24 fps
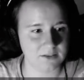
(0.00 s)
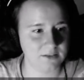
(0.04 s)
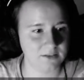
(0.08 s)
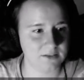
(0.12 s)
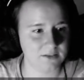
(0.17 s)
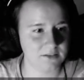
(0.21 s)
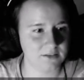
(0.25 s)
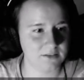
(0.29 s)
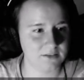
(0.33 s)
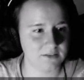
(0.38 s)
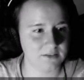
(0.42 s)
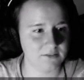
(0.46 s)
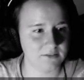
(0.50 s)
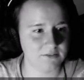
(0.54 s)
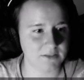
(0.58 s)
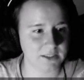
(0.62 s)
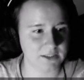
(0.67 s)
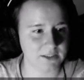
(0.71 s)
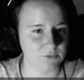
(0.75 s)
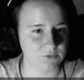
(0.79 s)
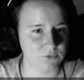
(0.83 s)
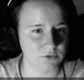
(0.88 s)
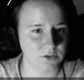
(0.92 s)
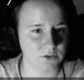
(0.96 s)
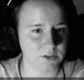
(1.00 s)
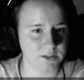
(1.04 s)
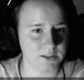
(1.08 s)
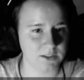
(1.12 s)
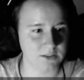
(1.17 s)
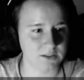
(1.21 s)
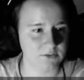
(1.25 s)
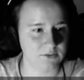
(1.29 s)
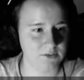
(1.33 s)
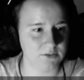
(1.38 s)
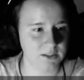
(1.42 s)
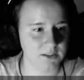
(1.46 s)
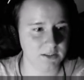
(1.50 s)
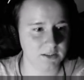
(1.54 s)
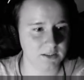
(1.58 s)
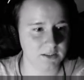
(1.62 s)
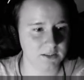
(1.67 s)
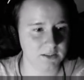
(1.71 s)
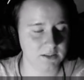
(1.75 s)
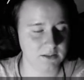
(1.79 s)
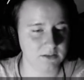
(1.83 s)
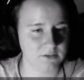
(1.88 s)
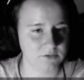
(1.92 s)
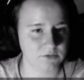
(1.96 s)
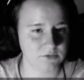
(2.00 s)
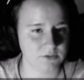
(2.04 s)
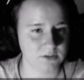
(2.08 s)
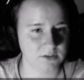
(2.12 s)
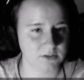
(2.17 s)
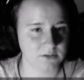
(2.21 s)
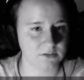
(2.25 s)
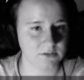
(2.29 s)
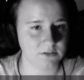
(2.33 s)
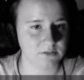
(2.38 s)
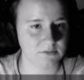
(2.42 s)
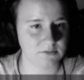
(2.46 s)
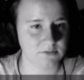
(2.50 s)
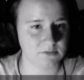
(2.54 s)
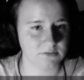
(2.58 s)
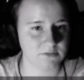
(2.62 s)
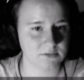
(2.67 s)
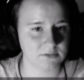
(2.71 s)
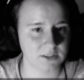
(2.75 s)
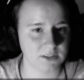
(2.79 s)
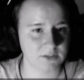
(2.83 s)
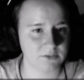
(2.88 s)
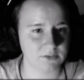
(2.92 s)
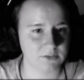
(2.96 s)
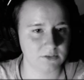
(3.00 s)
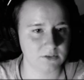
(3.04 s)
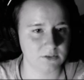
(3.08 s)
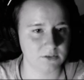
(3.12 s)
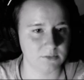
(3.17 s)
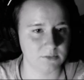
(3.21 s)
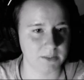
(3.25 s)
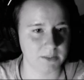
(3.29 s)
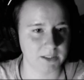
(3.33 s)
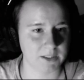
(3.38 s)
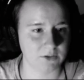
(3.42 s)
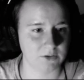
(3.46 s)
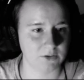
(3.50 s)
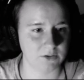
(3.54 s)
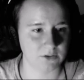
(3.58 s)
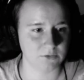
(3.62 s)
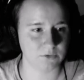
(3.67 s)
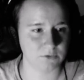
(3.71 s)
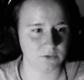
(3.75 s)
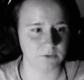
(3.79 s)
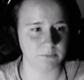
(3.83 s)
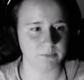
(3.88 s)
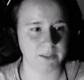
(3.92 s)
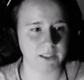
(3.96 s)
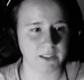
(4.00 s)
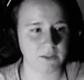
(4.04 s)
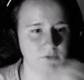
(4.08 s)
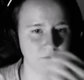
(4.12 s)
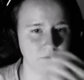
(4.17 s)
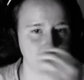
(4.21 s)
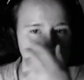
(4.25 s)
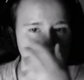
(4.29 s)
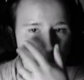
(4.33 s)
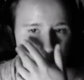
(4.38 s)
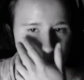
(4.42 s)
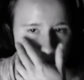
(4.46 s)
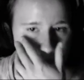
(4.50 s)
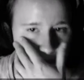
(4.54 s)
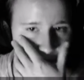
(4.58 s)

Oh, Warte, wurde die jetzt wieder gehittet von... Hier... Oh mein Gott, die wurden beide vom Zombie